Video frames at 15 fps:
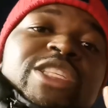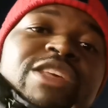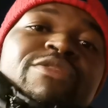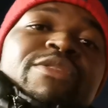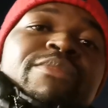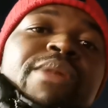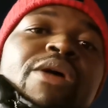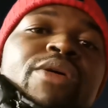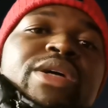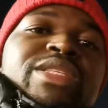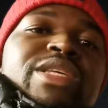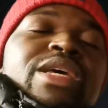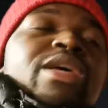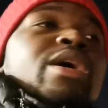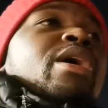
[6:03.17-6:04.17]
Moi c'est
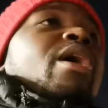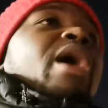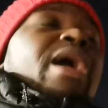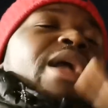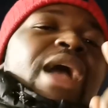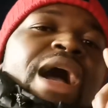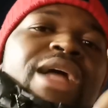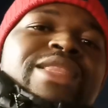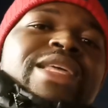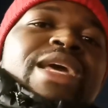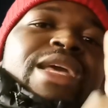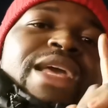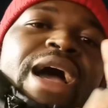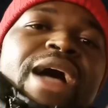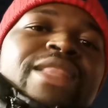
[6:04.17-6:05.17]
Vimawete,
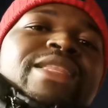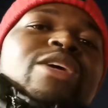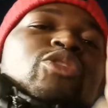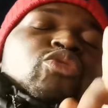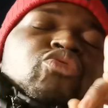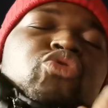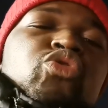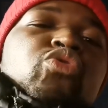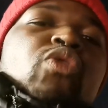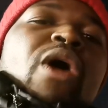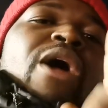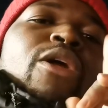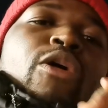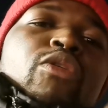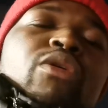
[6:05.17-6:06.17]
gardez, gardez
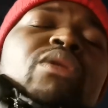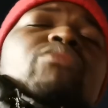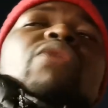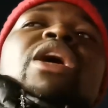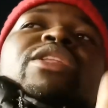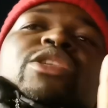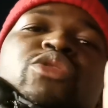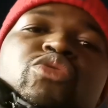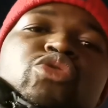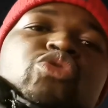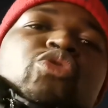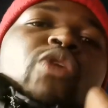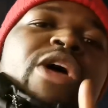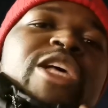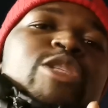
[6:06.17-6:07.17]
toujours. Alors garder
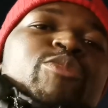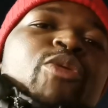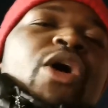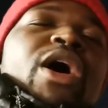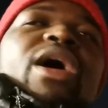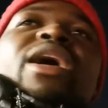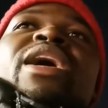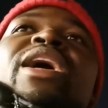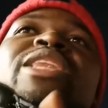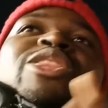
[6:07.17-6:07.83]
toujours espoir.